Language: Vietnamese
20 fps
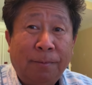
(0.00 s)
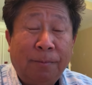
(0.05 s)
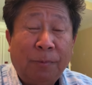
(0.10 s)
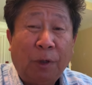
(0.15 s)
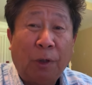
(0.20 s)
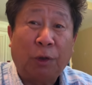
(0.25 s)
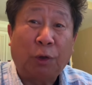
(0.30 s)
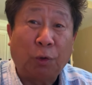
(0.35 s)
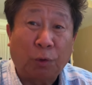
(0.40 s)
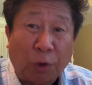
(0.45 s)

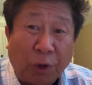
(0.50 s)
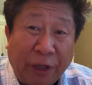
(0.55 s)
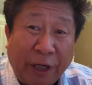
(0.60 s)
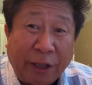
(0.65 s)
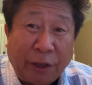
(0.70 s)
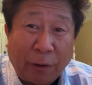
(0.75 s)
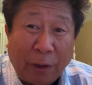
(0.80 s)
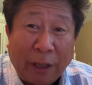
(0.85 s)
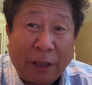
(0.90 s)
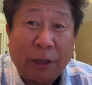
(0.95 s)
họ tụi tôi
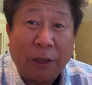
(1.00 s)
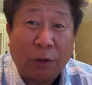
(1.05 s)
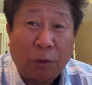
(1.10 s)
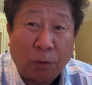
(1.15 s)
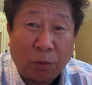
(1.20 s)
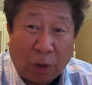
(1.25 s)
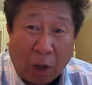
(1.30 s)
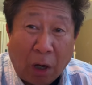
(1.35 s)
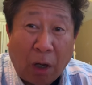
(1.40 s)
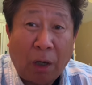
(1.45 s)
nên trong này cứ
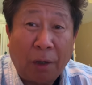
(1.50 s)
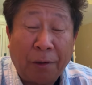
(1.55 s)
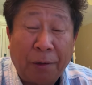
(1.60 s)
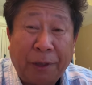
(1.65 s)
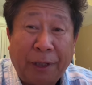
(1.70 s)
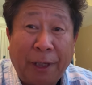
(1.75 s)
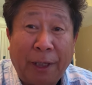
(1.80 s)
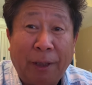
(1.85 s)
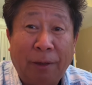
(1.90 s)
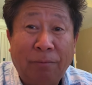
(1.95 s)
tụi tỏ nó
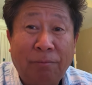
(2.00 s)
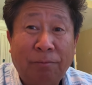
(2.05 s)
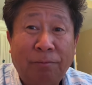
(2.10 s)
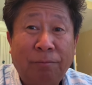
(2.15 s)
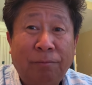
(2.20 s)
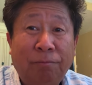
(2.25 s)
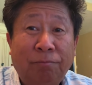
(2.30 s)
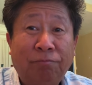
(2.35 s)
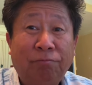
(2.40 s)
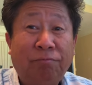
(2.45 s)
chè
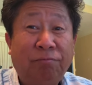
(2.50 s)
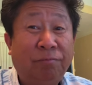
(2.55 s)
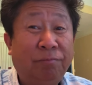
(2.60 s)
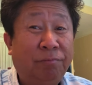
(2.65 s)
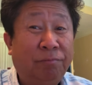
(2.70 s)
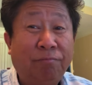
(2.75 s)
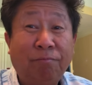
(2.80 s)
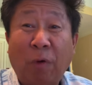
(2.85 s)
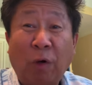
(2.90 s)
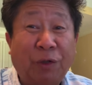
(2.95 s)

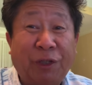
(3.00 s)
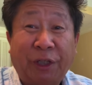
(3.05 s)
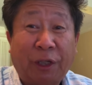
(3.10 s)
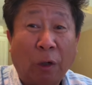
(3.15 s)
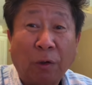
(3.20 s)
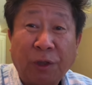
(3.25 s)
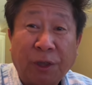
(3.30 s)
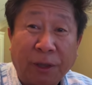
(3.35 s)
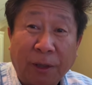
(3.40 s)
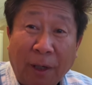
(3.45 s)
mong chỉ
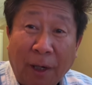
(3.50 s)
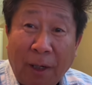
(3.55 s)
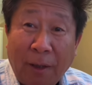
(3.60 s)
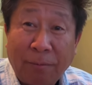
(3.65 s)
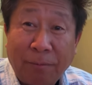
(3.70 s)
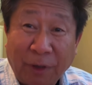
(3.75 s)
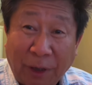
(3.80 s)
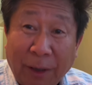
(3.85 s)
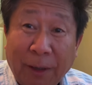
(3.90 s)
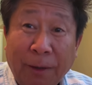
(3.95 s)
khẩu sửa
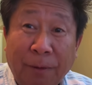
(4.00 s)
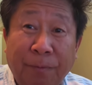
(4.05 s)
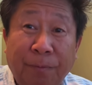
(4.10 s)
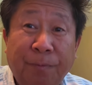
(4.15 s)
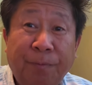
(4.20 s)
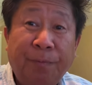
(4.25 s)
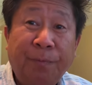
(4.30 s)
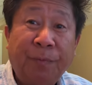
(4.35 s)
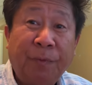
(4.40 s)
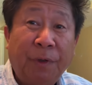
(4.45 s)
nè
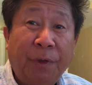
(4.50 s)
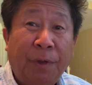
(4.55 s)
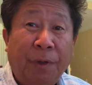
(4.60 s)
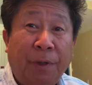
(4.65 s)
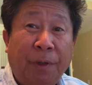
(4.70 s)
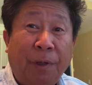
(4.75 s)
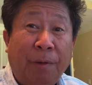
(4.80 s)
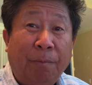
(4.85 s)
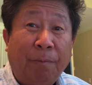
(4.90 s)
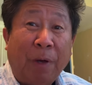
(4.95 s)

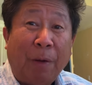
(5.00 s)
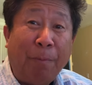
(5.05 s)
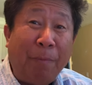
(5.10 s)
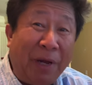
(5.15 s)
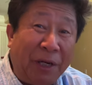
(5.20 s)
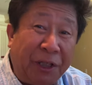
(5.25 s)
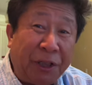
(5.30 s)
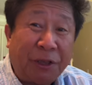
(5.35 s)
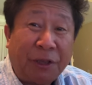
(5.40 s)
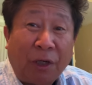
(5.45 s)
mà
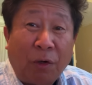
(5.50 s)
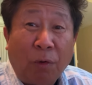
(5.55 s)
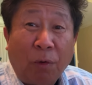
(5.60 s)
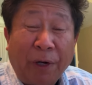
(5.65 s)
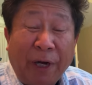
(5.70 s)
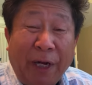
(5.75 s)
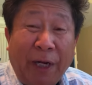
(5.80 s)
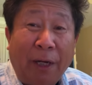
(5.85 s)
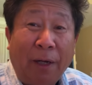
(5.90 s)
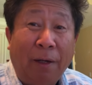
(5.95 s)
mình chỉ cho
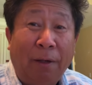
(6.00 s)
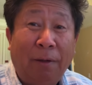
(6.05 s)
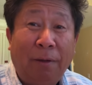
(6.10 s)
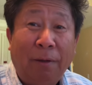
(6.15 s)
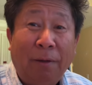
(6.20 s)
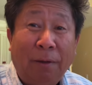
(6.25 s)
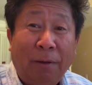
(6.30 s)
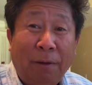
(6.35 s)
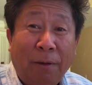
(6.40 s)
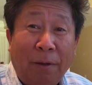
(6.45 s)
ôn nè
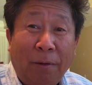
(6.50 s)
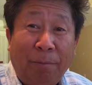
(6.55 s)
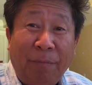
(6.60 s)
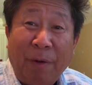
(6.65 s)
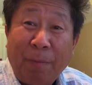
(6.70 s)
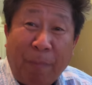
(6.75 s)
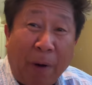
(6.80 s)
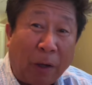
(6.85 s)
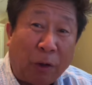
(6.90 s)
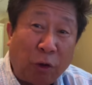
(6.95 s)

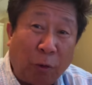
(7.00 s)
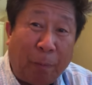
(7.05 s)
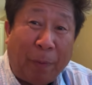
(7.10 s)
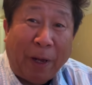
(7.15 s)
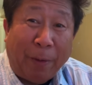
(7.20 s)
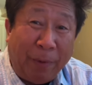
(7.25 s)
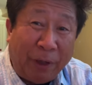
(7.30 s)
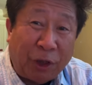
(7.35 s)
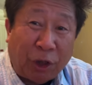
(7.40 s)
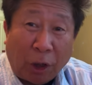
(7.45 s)
mình bảo tụi
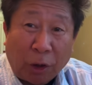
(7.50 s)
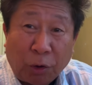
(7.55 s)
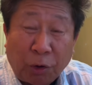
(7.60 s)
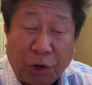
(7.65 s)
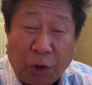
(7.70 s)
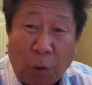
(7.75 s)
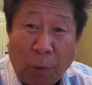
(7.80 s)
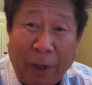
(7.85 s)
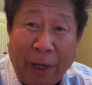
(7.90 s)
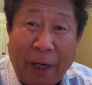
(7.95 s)
phê mình cho tụi
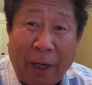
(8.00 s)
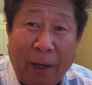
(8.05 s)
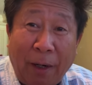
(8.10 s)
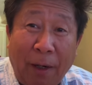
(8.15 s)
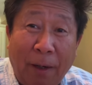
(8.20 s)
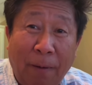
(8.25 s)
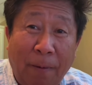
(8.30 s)
rong nè